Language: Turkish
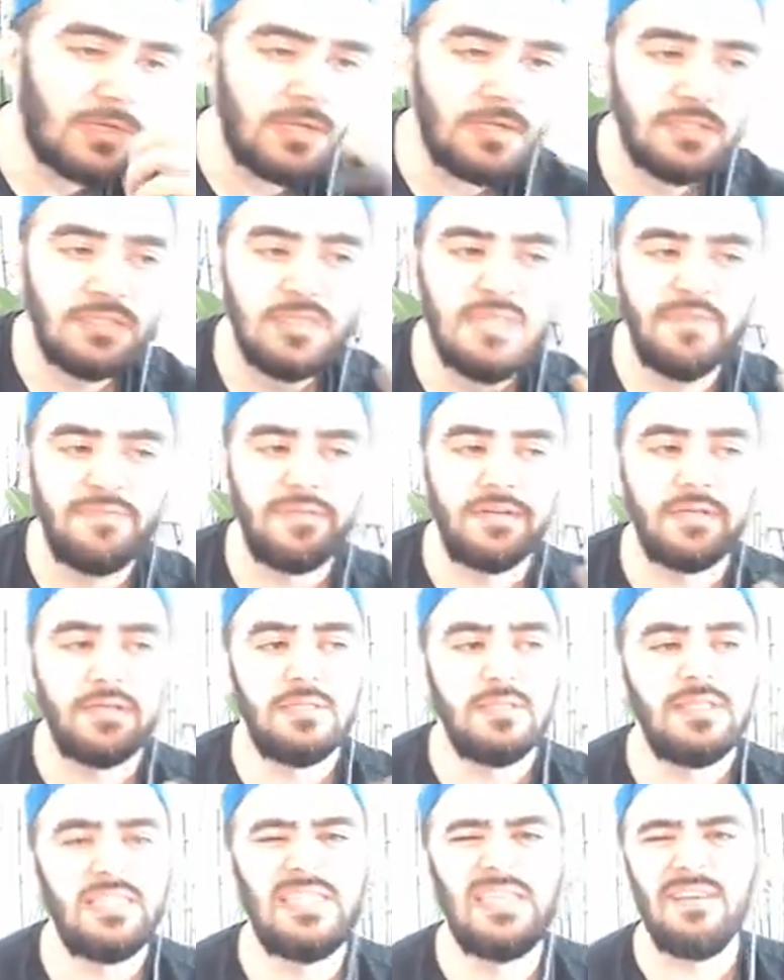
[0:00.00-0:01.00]
Sıfır.
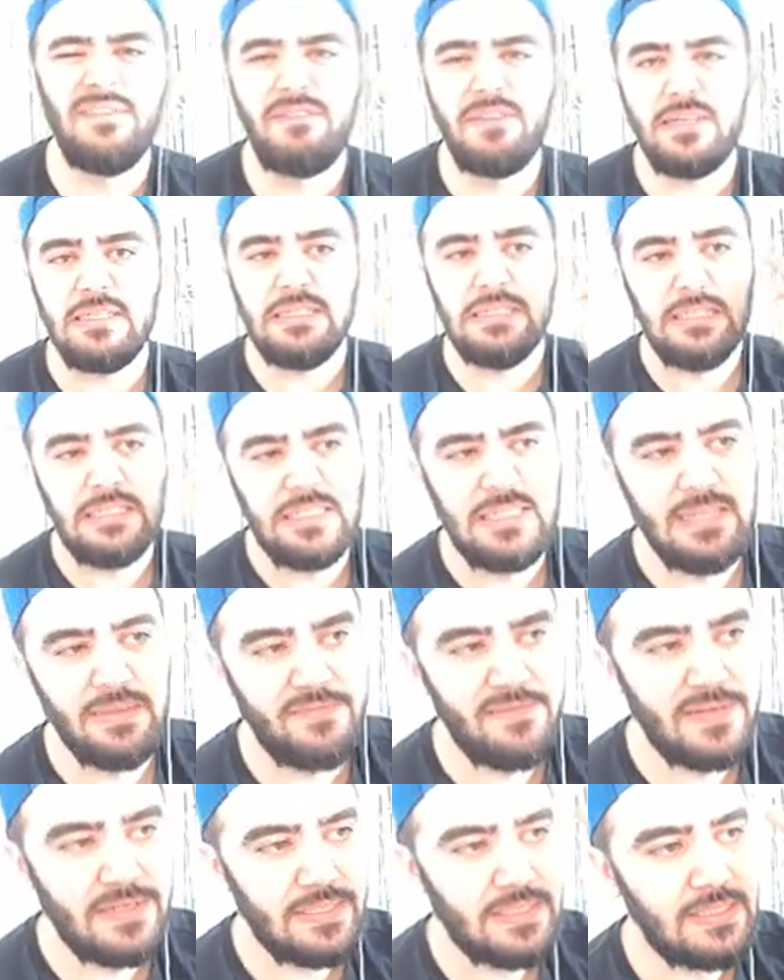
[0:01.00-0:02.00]
Sıfır.
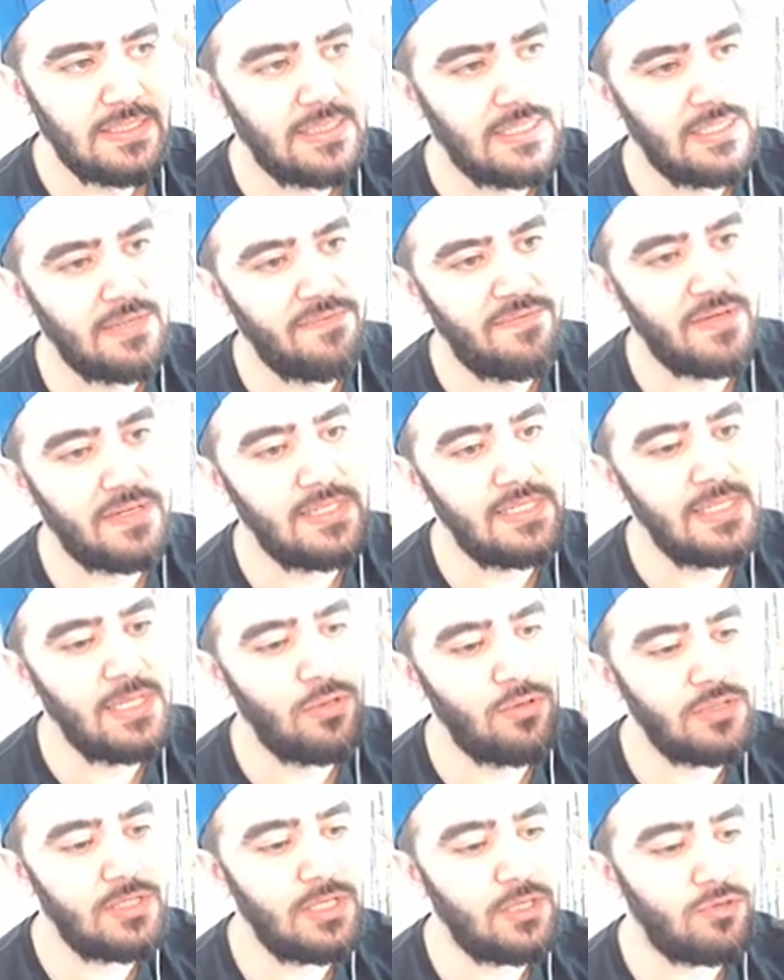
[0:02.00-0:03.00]
Sıfır. Sıfır.
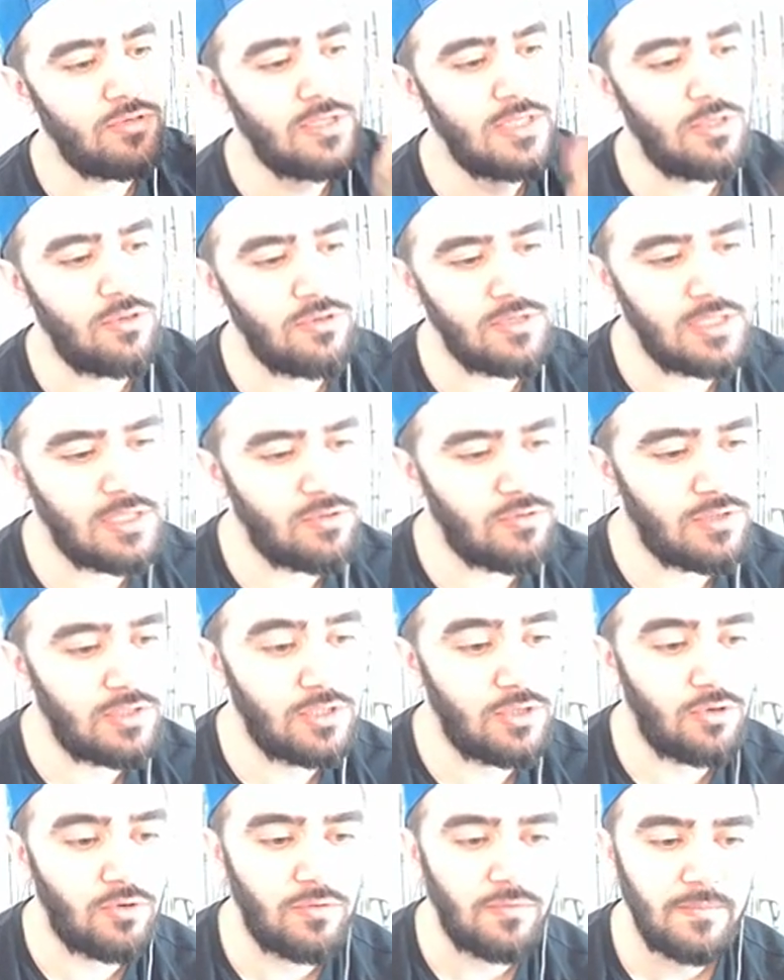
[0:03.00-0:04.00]
Zero. Zero. Zero. Zero.
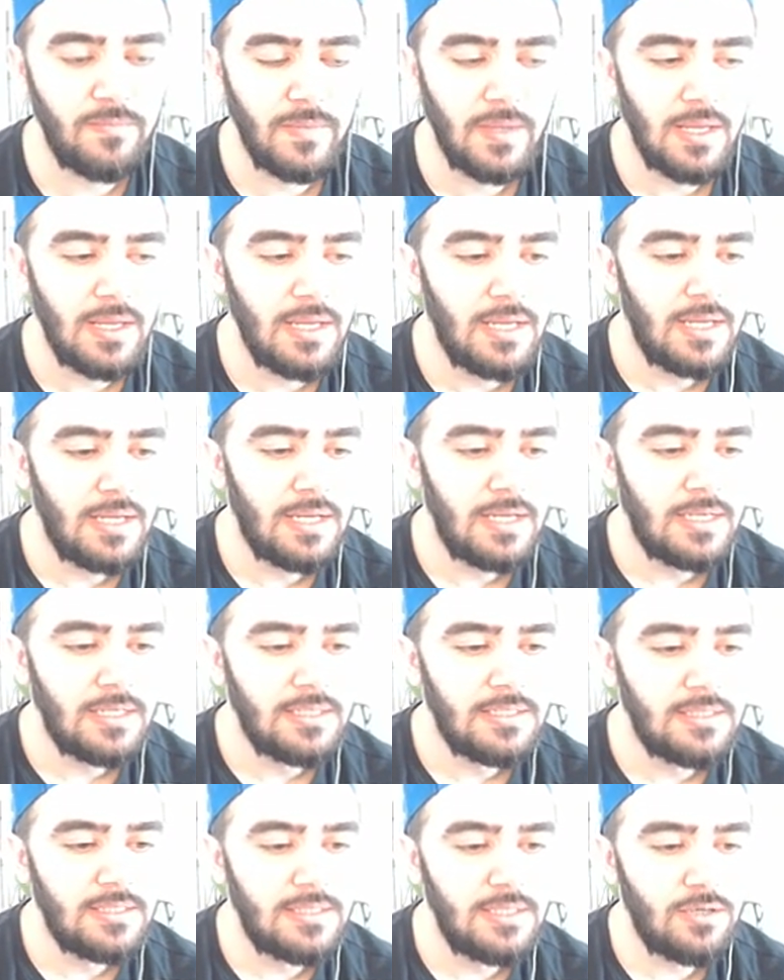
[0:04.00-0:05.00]
Zero.
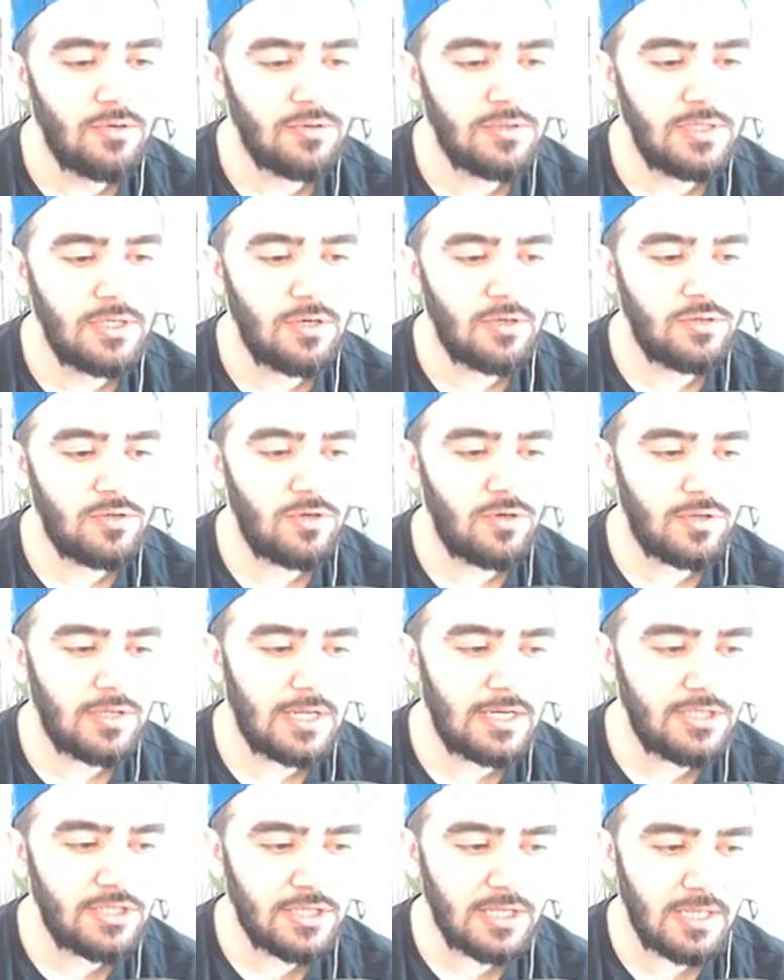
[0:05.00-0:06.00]
Zero. Zero. Zero.
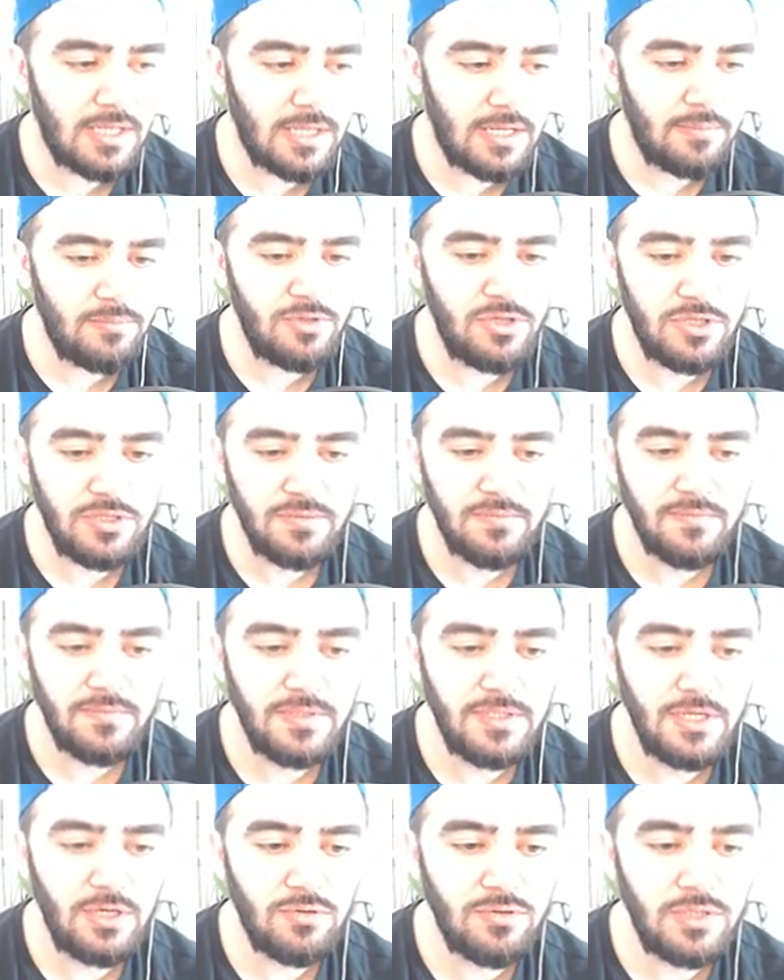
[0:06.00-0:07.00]
Talişka'da gelmiş.
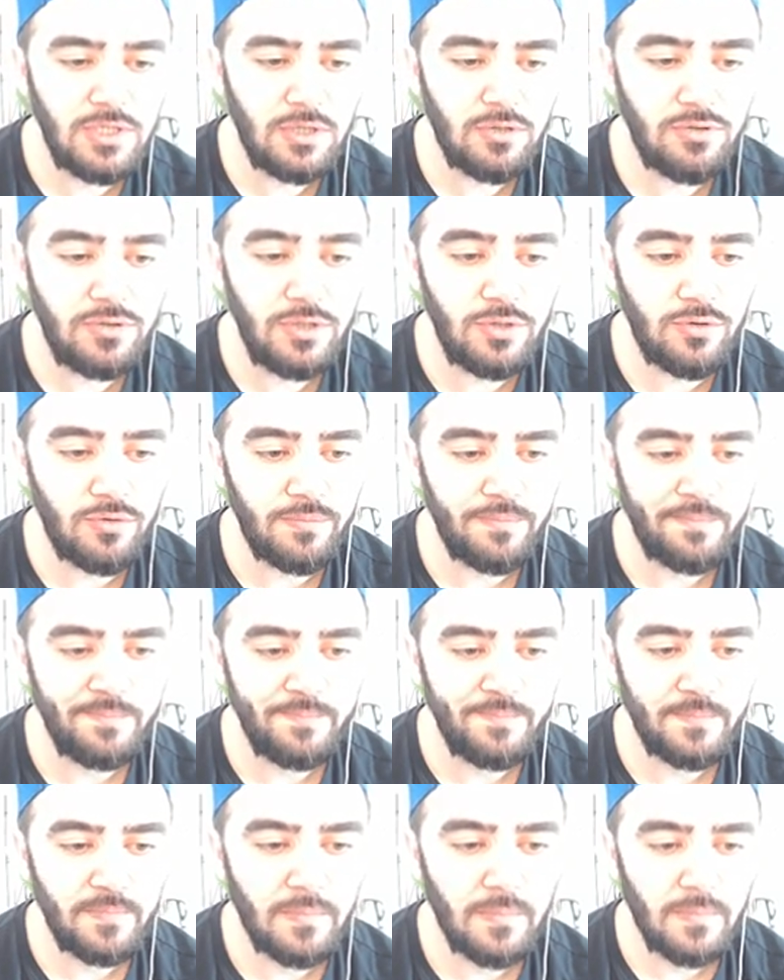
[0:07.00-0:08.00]
Zero. Zero. Zero.
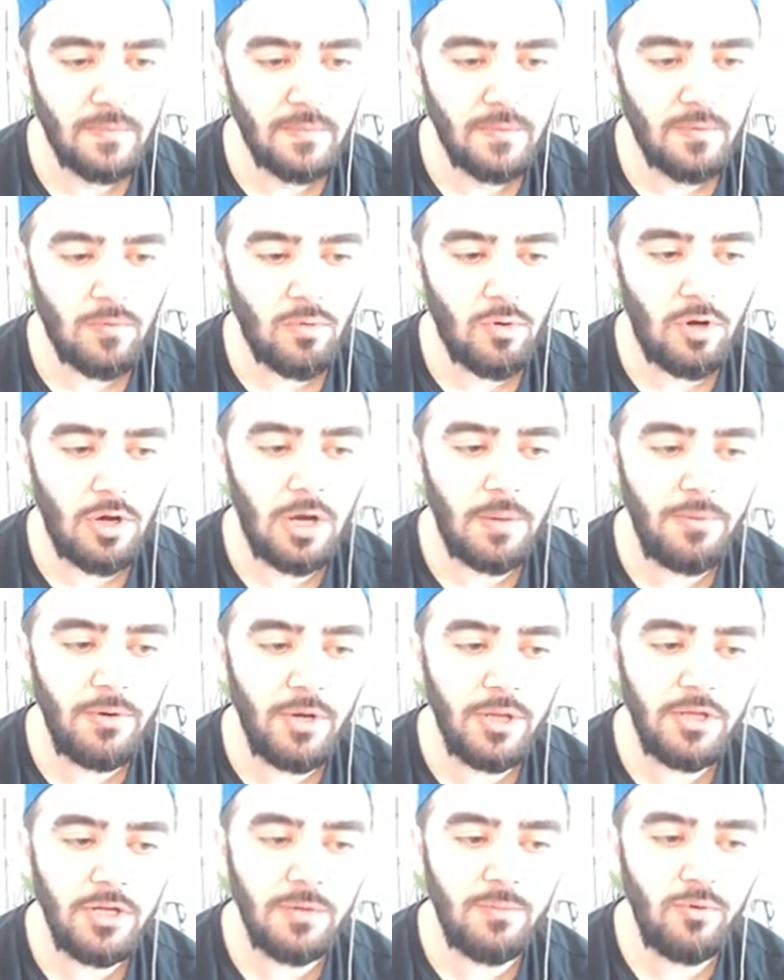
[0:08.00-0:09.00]

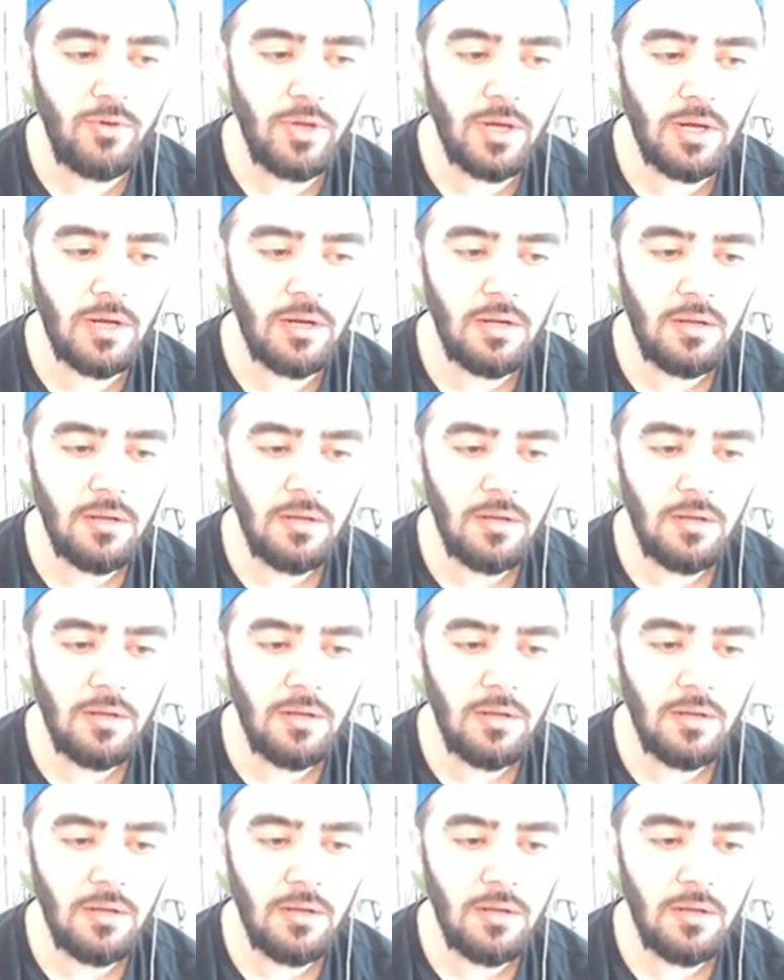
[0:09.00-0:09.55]
Abi nedir bu ya?